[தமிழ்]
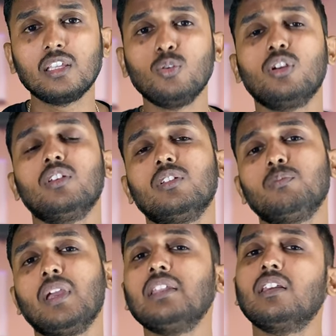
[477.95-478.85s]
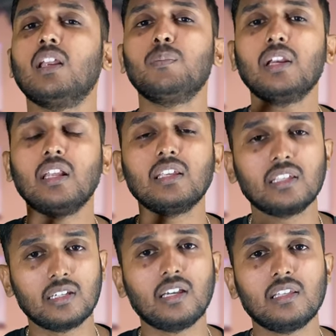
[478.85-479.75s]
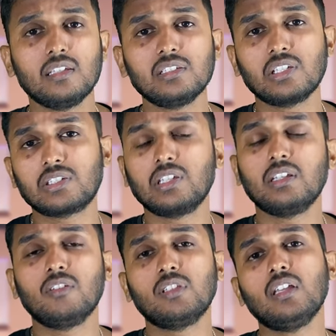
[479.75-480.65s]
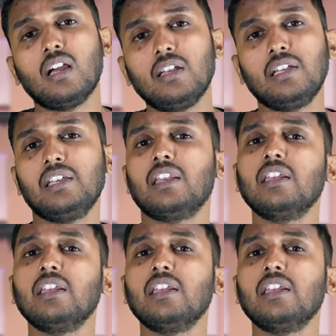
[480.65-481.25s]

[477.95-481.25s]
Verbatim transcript: இது ஒரு மேஜர் அப்டேட்டாக இருக்காது சிக்ஸ்டீன் வந்து ஆல்ரெடி